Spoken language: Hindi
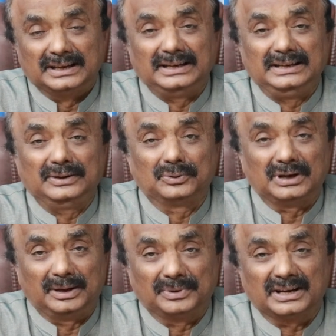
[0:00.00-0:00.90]
के लिए वो
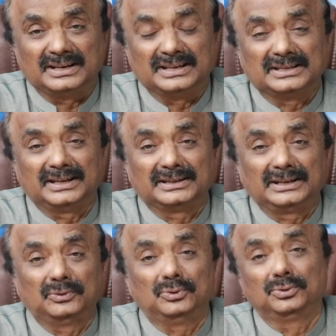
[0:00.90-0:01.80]
काम करना
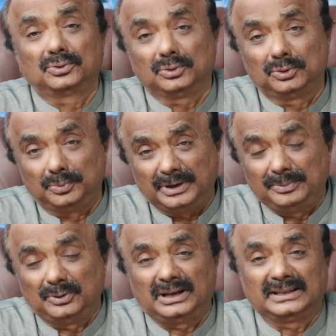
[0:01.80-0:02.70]
चाहते हैं वो उनको
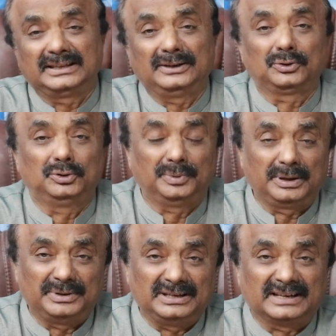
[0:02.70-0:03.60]
दुबई बुलाते हैं और
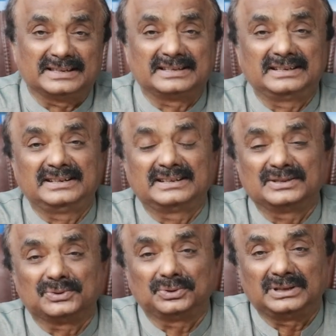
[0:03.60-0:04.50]
दुबई में जाके
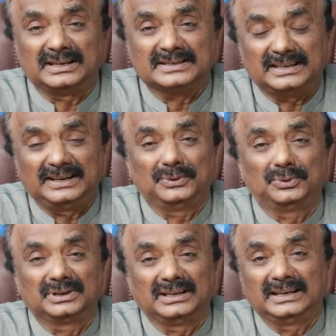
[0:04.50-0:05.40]
सिग्नेटरीज होते हैं साइन
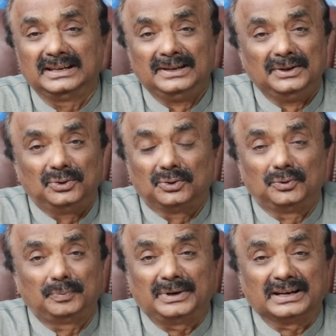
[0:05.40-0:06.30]
होते हैं और
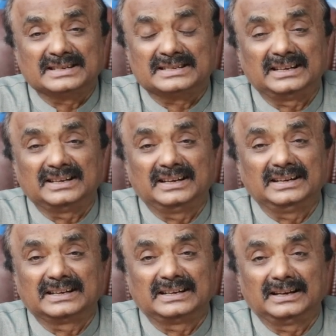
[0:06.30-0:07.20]
वो पाकिस्तान
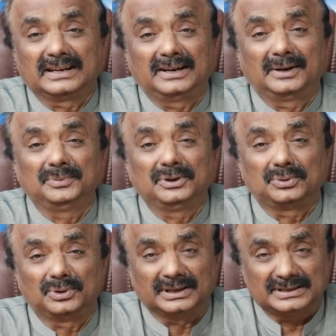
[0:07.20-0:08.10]
आने के का भी
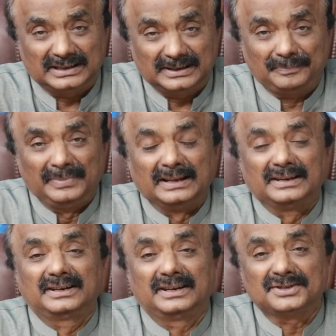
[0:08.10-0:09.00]
थोड़ा सा
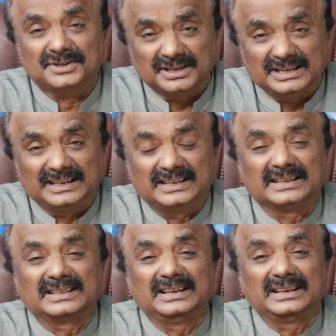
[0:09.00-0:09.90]
कष्ट नहीं
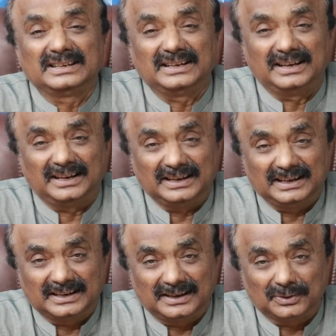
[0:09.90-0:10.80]
करते या
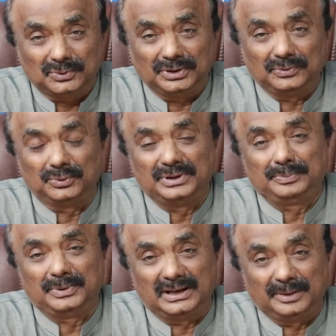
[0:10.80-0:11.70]
आने का कोई वो
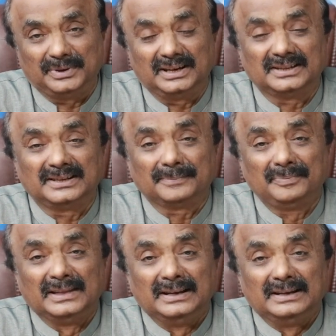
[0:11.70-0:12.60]
नहीं प्लान बनाते
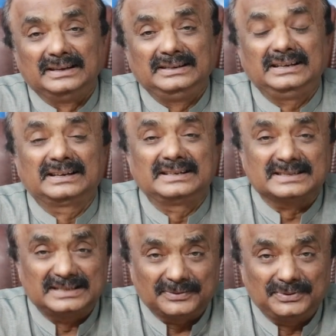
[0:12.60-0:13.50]
ये
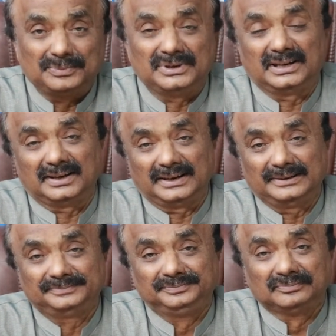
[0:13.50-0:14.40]
किस तरफ हम जा रहे हैं